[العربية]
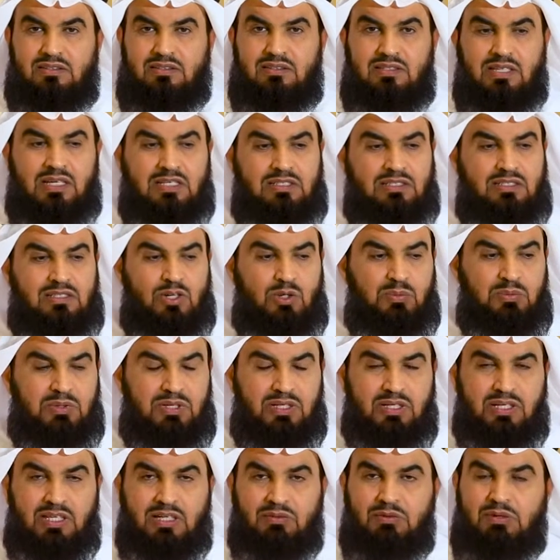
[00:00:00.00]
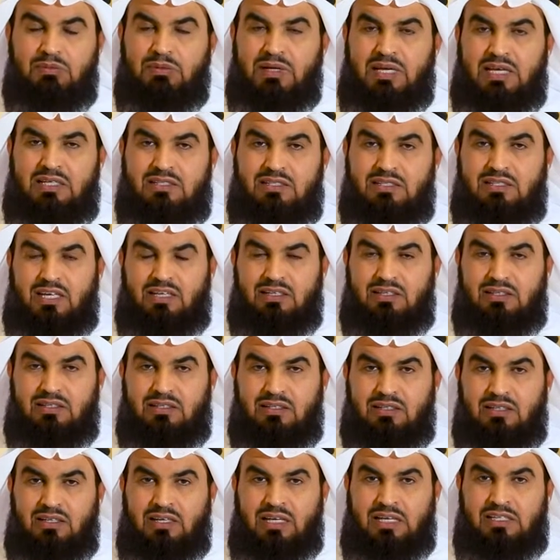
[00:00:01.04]
يأتي يوم القيامة ما يجد
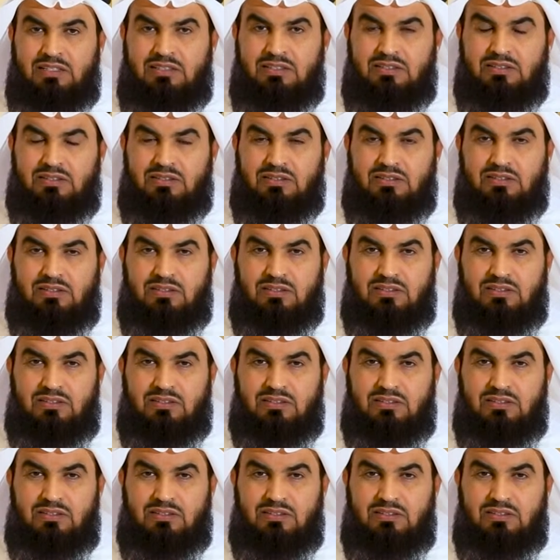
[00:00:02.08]
الأجر